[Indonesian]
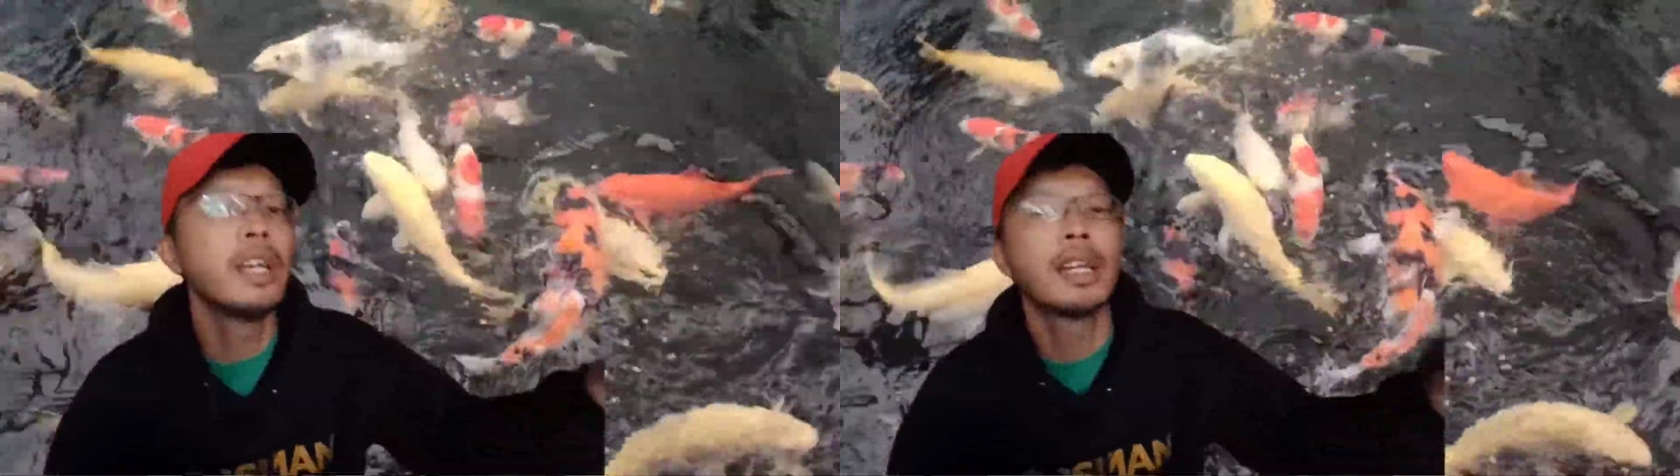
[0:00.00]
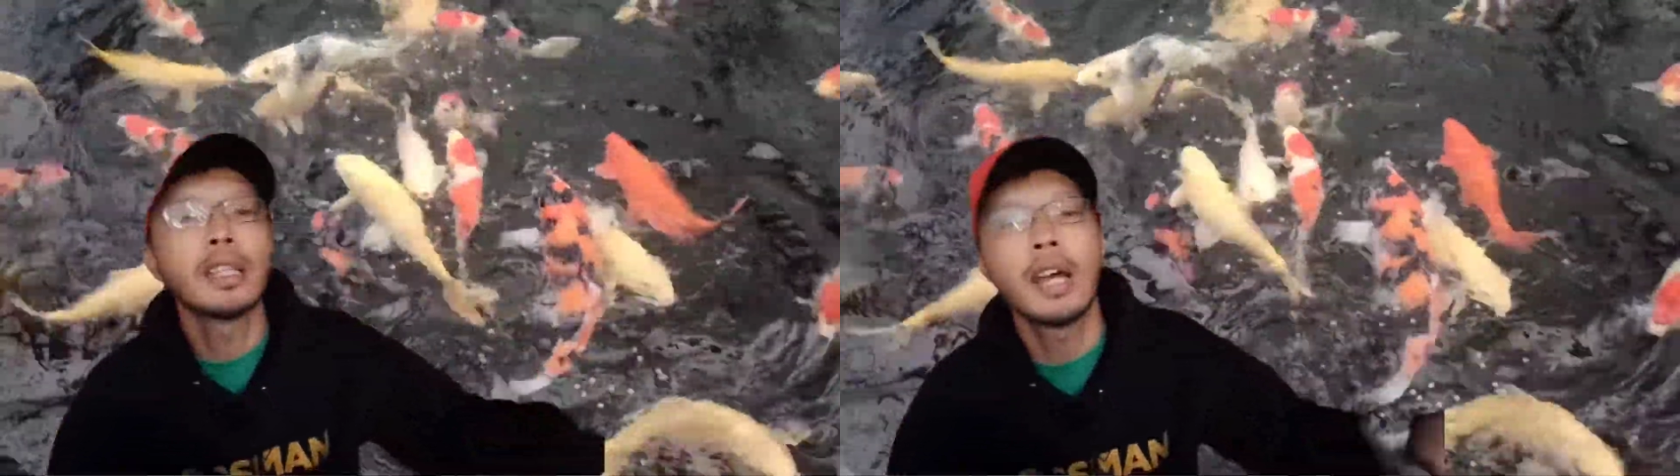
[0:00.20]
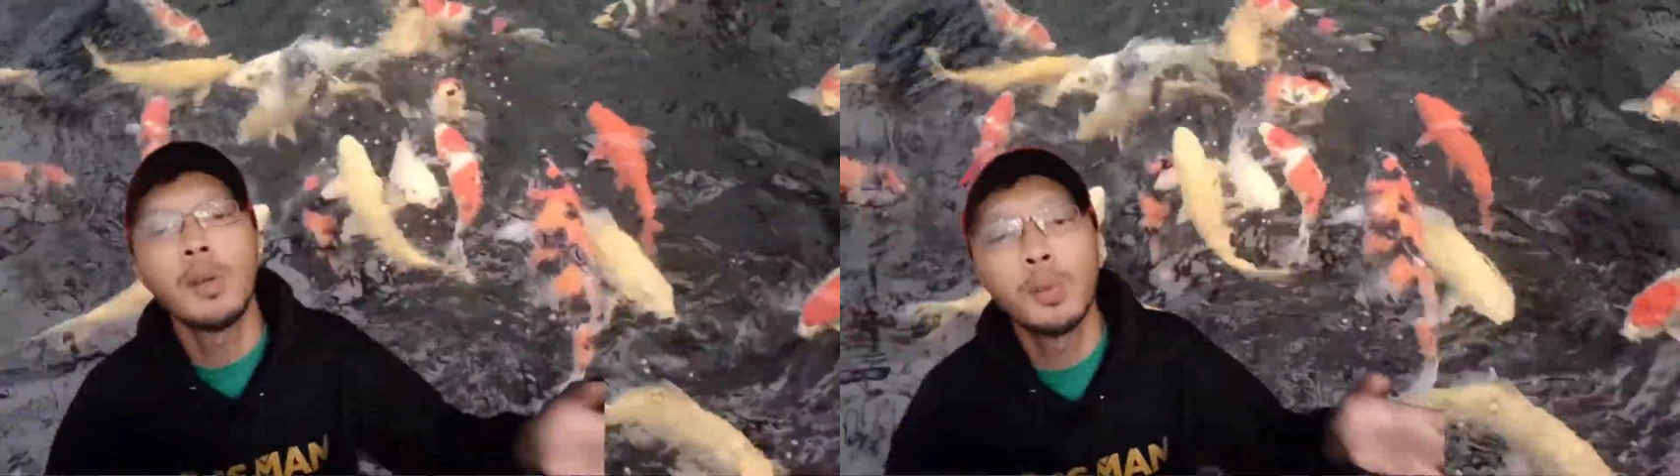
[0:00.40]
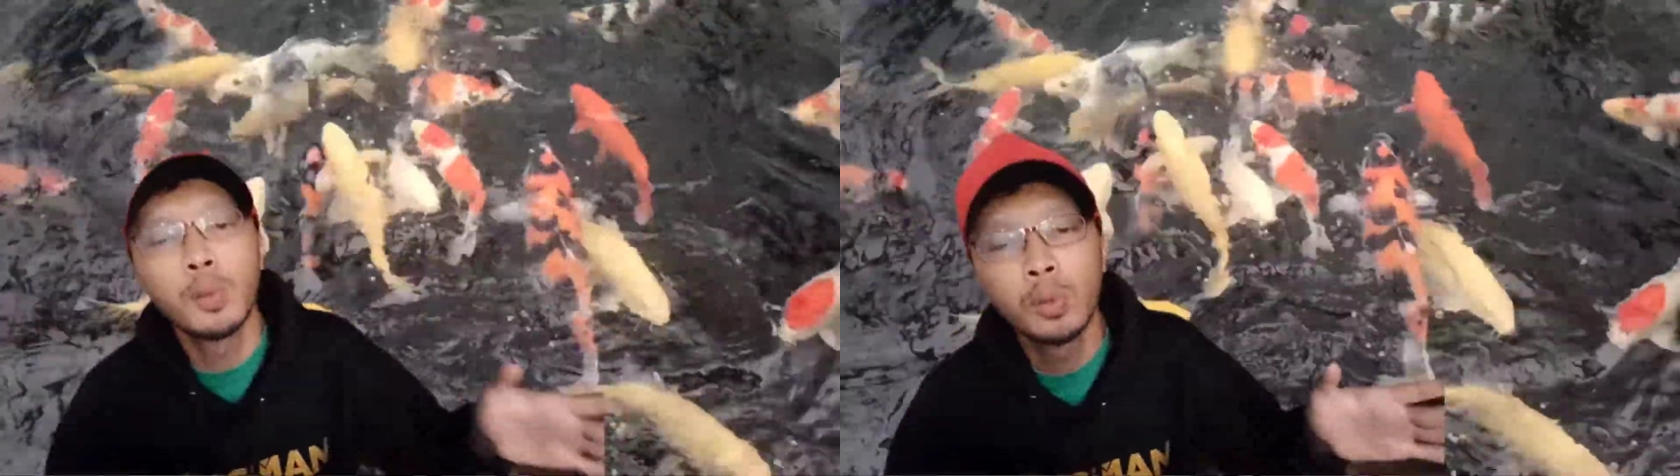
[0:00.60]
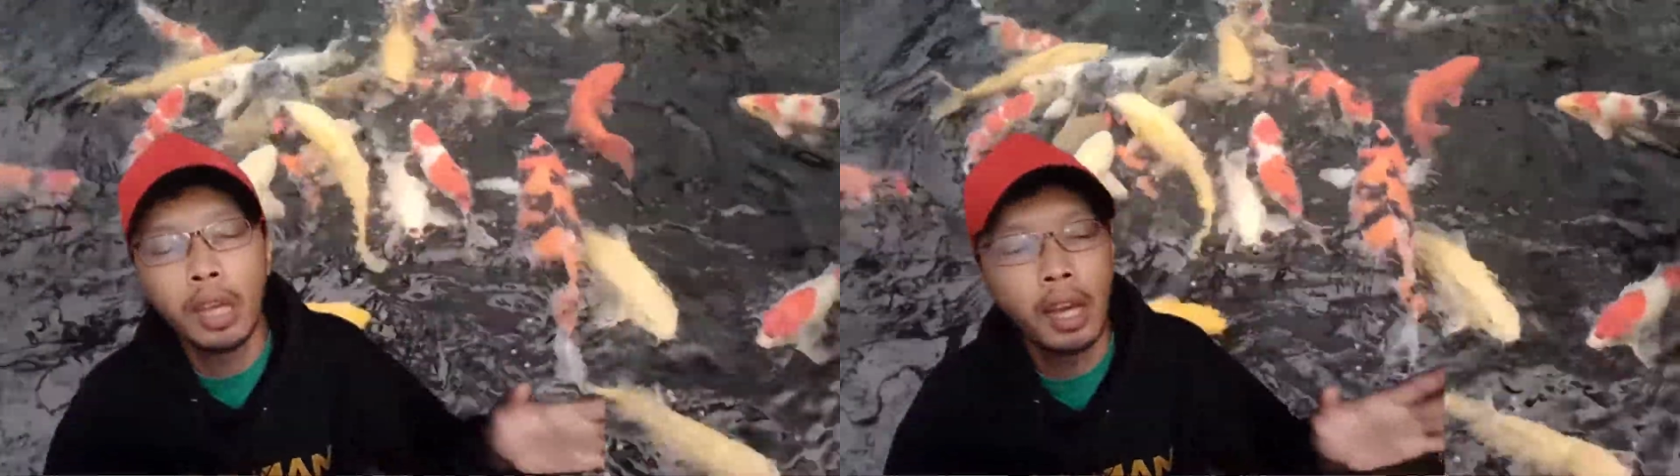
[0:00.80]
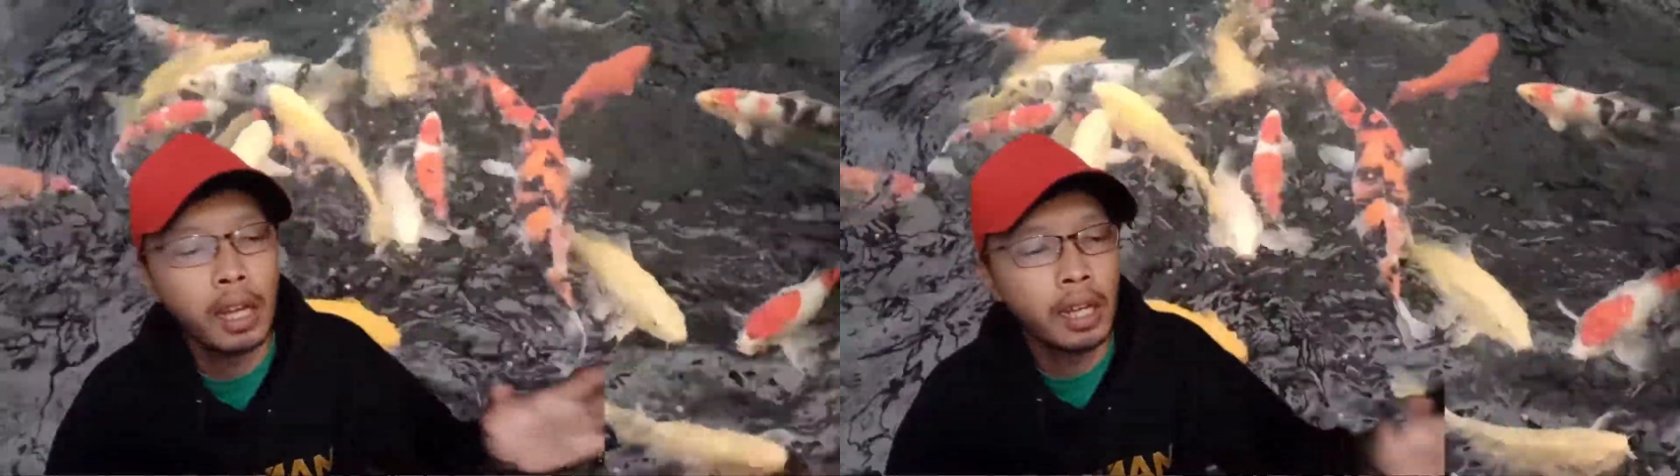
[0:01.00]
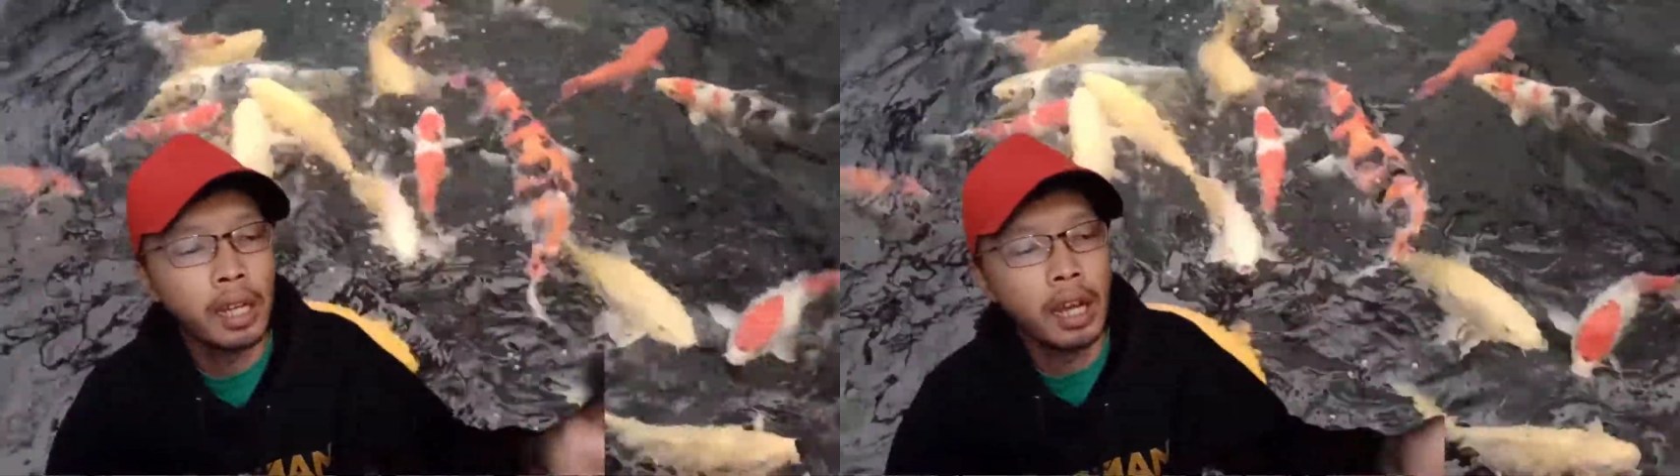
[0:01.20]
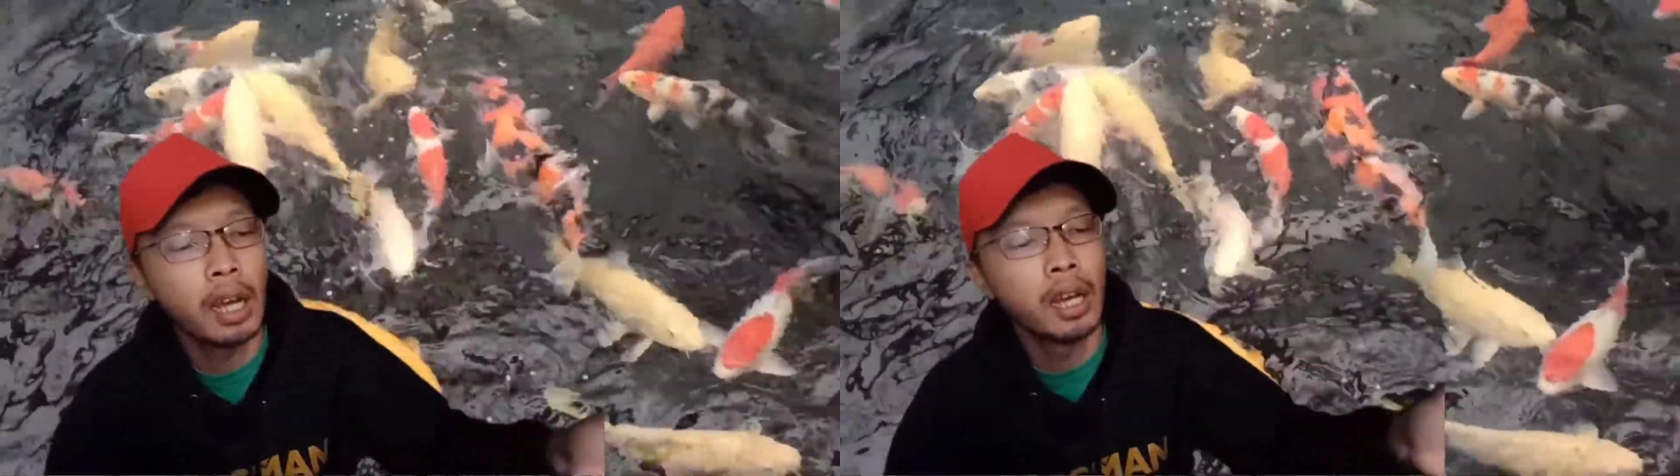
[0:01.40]
yang tahu yang
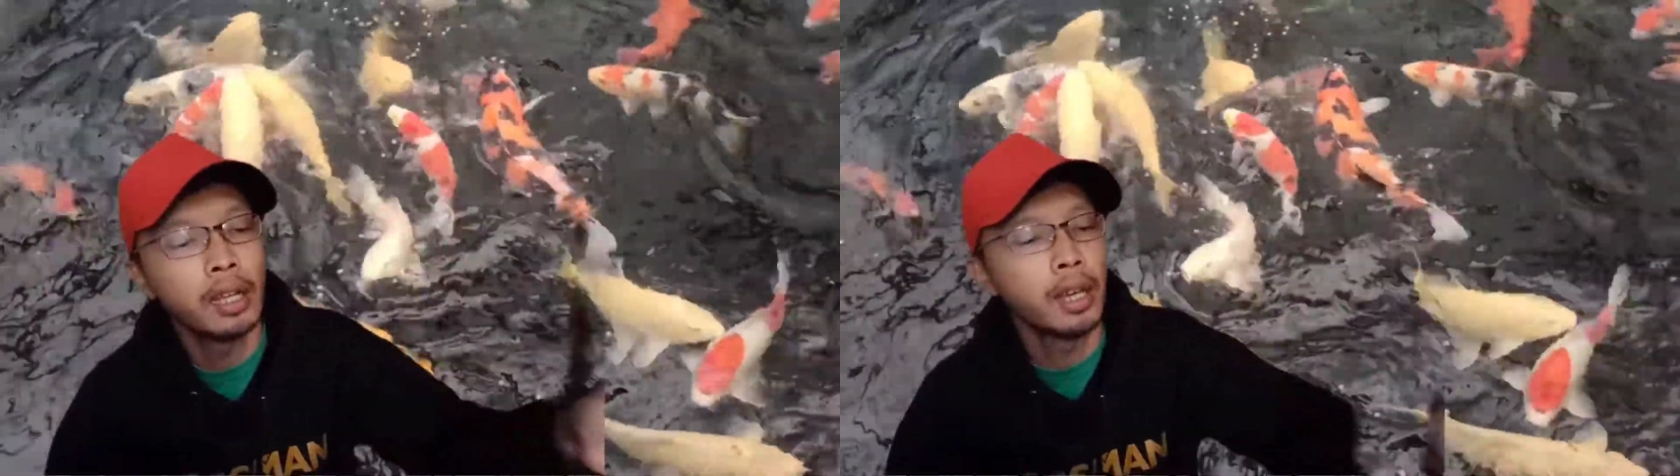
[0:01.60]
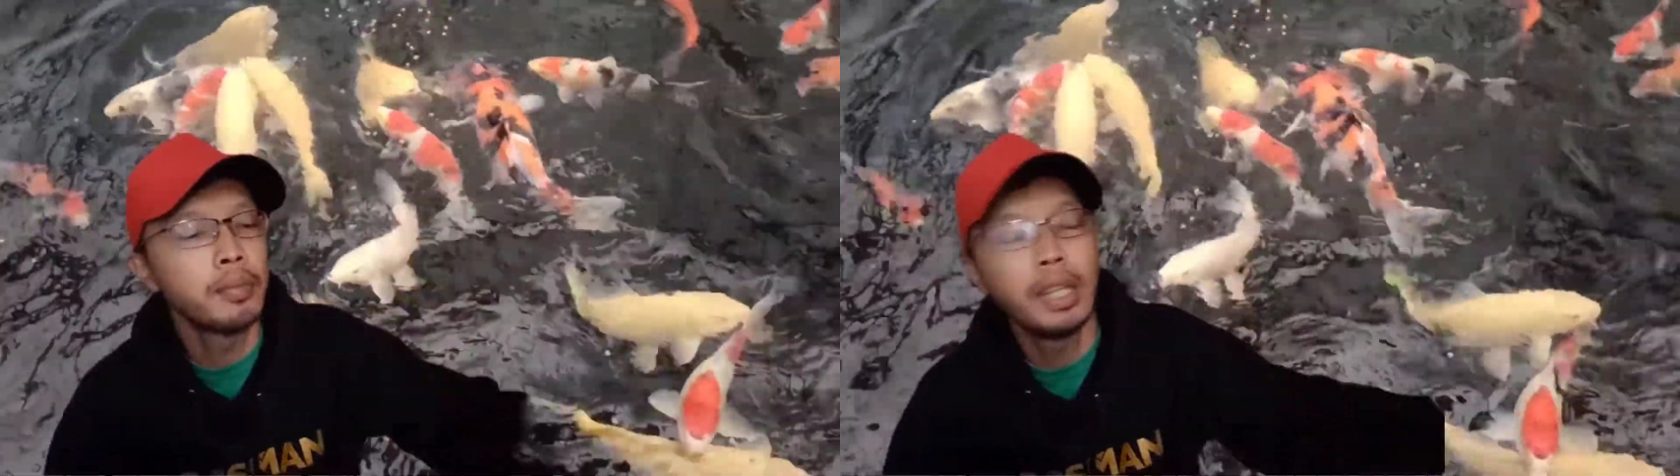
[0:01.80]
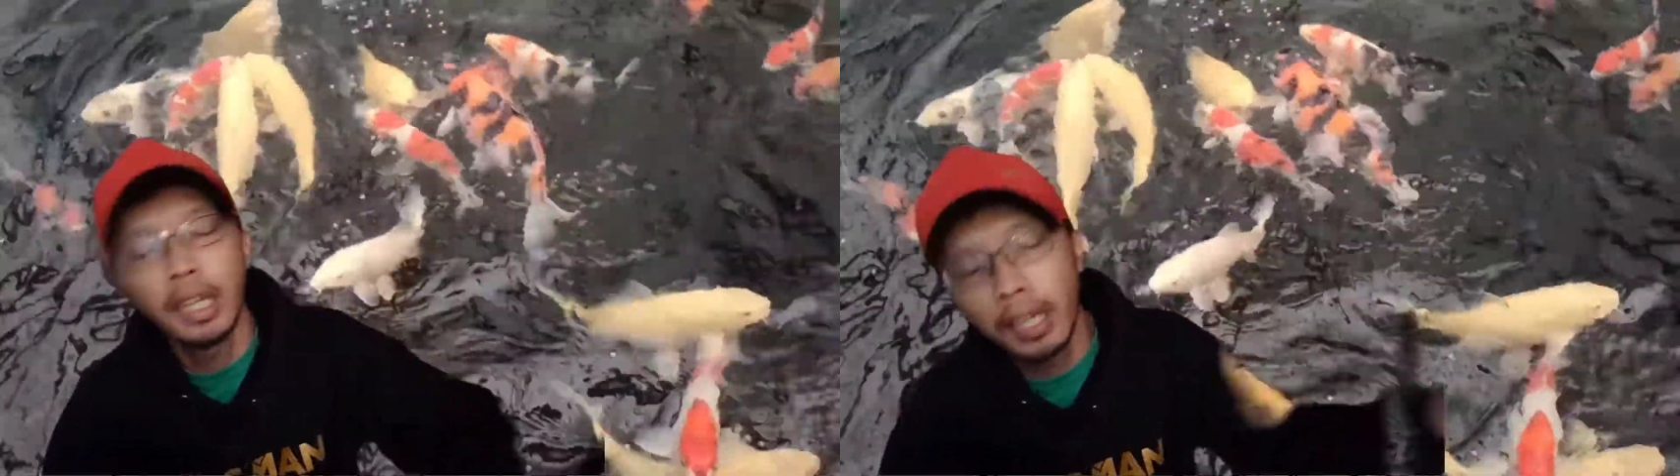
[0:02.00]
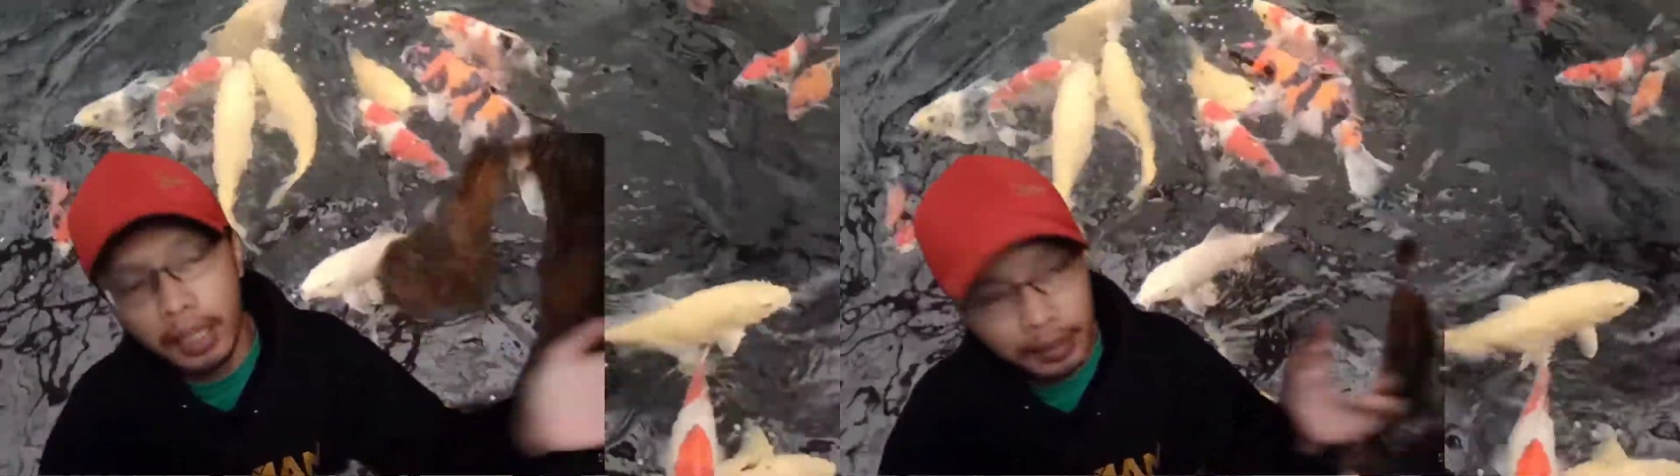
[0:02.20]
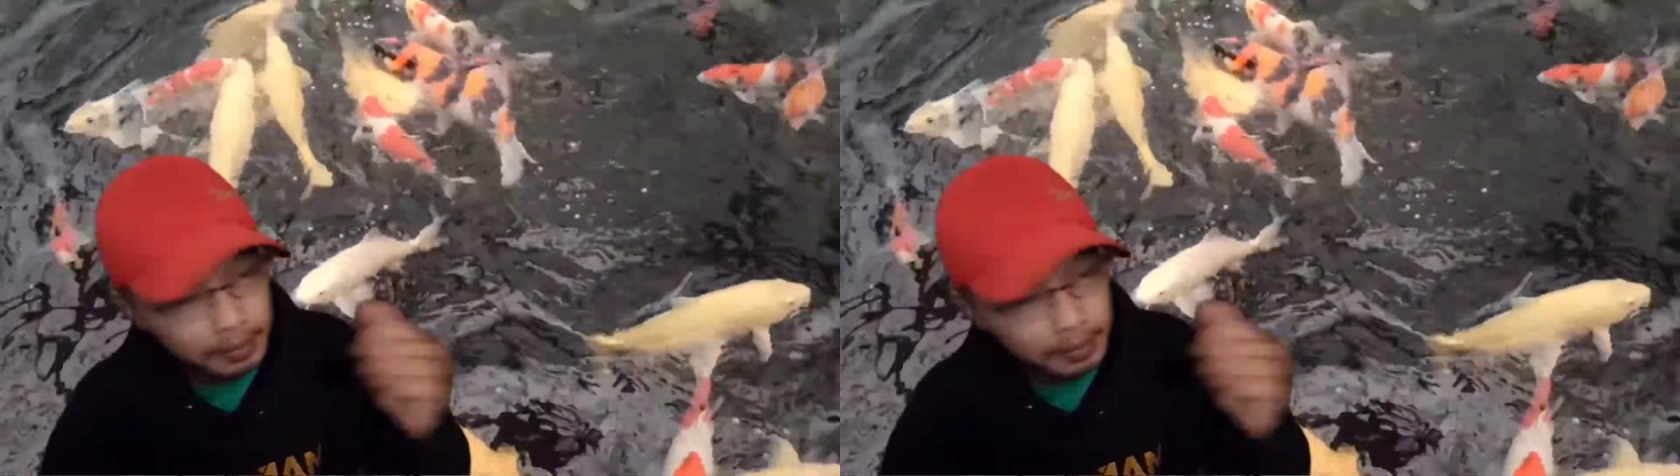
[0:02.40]
uh, yang milih